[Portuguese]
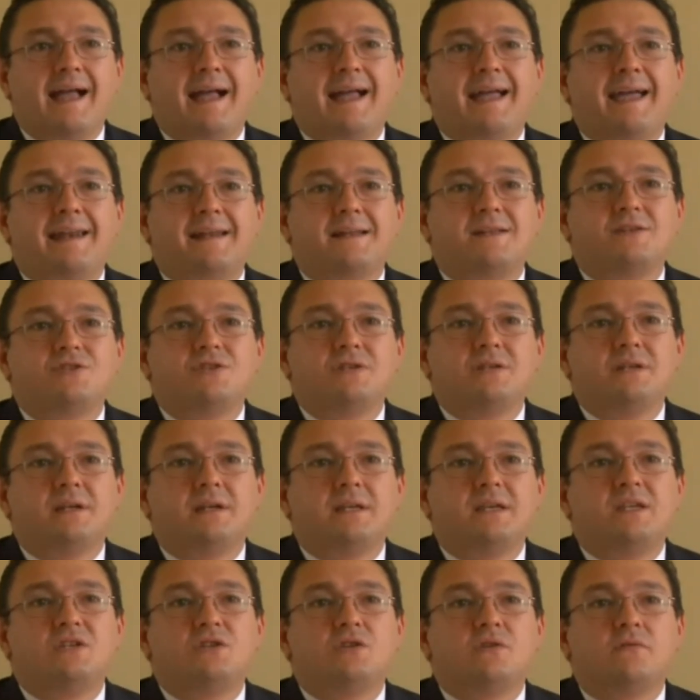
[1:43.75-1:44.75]
a
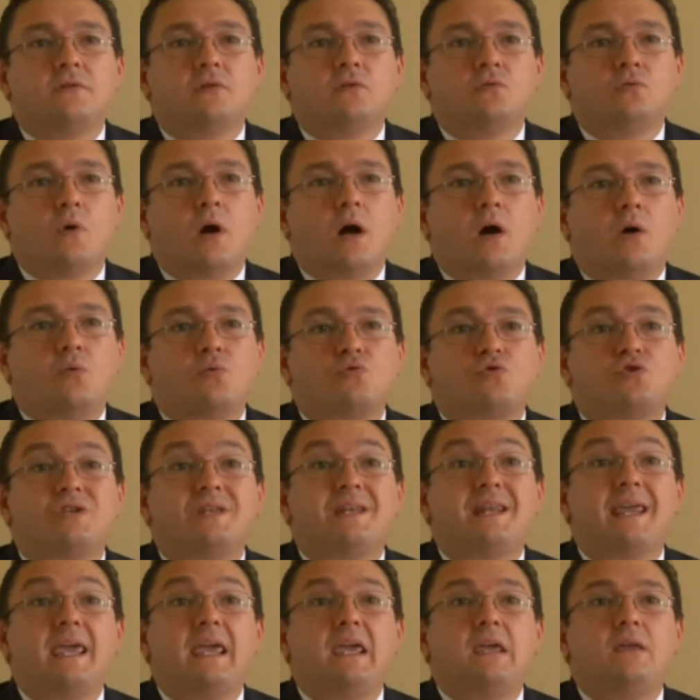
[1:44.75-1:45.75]
garantia individual, o
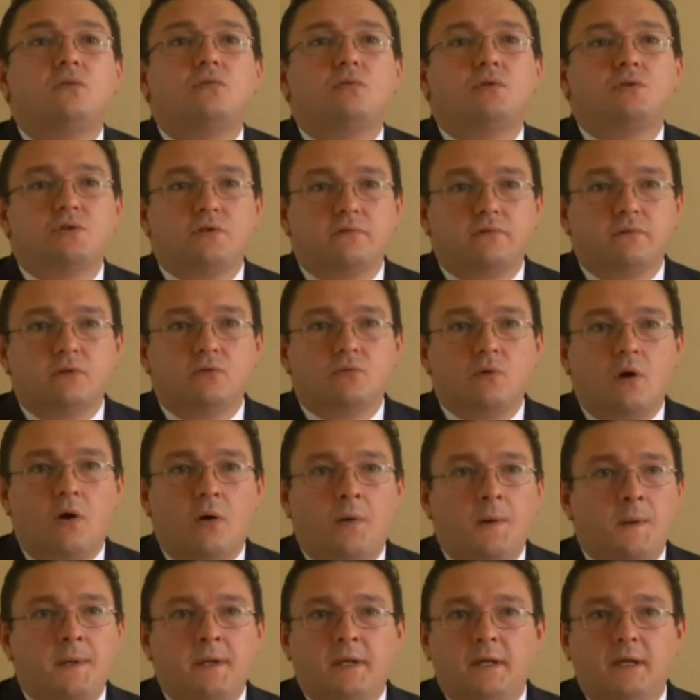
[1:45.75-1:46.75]
direito
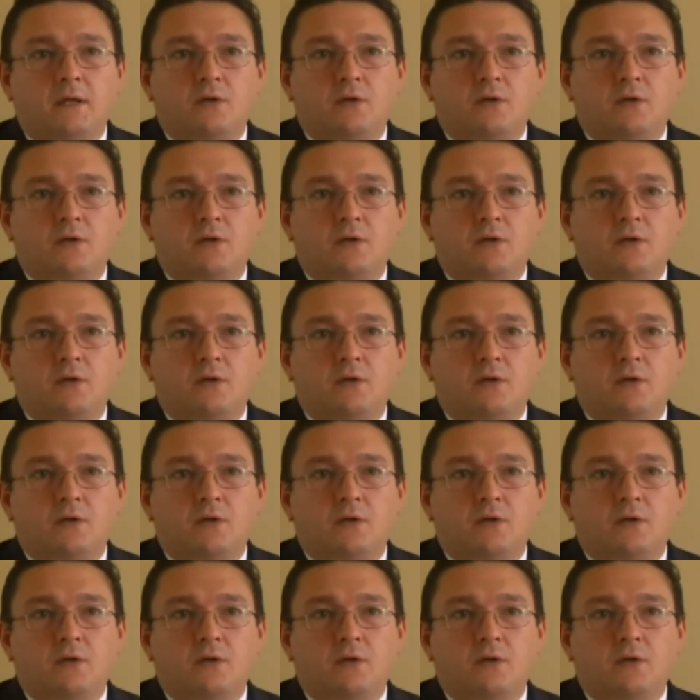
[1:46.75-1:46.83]
individual,